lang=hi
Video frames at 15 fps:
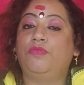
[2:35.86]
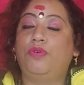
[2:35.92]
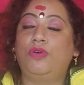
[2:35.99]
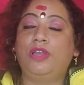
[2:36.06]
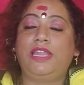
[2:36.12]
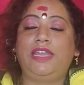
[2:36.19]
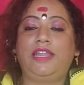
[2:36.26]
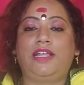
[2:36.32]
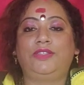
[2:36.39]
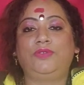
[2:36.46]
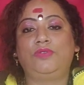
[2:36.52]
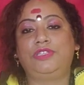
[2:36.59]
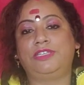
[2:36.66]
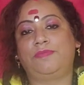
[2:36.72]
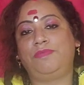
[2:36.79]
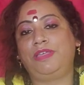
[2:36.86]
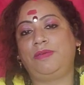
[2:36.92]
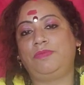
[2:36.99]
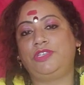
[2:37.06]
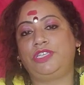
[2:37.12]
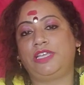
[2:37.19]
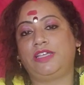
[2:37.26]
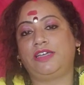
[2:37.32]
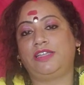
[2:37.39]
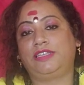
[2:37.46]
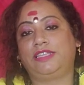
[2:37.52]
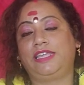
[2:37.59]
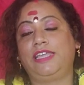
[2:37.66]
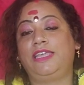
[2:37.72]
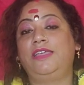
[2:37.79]
भोलेनाथ को जब भी अभिषेक
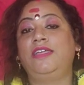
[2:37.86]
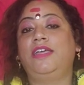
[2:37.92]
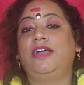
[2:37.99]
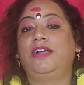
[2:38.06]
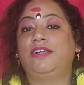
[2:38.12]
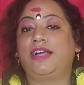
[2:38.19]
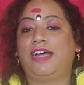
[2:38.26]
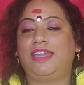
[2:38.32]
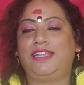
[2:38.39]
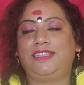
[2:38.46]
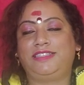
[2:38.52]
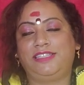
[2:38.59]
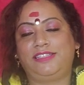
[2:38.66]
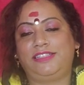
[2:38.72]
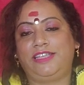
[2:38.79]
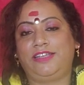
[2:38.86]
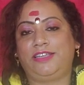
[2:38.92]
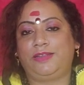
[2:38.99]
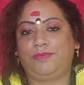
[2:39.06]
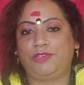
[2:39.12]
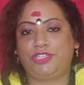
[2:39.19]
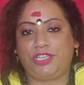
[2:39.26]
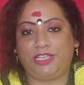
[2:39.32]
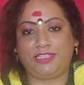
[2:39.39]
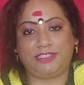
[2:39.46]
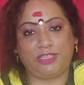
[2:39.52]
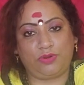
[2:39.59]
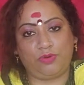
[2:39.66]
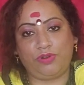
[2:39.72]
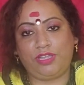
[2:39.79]
करते हैं काले तिल देकर अभिषेक
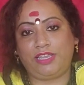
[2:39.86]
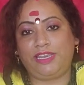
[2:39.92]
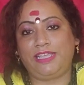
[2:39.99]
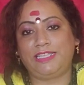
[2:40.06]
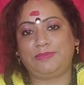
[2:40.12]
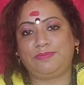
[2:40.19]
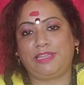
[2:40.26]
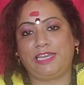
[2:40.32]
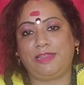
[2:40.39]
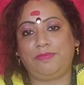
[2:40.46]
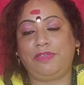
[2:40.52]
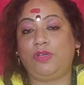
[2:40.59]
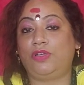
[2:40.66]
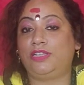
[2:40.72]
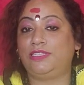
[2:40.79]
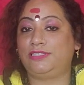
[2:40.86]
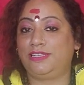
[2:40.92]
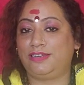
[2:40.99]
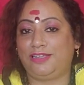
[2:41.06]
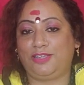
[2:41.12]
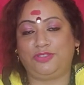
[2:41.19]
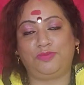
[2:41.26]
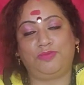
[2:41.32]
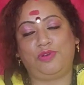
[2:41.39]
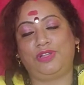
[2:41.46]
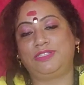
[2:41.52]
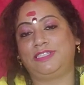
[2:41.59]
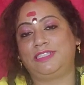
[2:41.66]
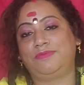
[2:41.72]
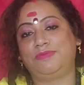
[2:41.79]
ज़रूर करिए इस महीने में और इस दिन का तो बहुत
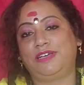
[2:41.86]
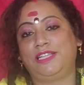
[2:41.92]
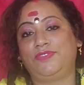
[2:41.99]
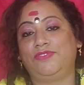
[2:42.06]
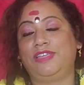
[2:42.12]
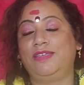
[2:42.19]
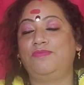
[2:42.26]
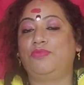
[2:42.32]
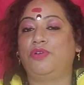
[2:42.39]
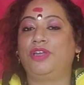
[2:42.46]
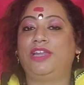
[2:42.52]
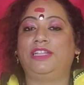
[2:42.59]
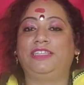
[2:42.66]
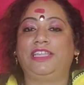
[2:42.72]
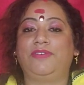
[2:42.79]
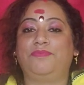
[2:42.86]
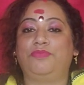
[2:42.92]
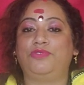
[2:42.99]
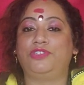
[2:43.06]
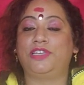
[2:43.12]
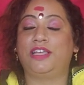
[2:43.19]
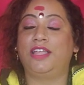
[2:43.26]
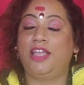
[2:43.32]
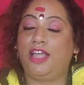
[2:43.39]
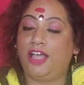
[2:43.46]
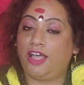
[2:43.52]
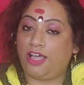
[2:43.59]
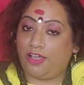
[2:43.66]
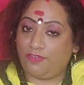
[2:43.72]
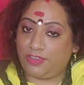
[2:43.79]
ज़्यादा महत्व है भोलेनाथ की आप पूजा
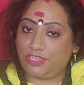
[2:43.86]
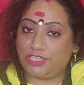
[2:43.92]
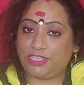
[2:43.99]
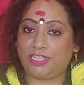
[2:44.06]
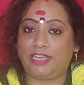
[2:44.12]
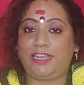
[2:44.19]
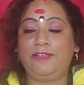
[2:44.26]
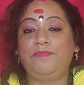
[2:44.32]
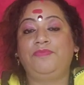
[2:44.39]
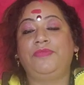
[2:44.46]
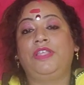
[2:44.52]
अवश्य करें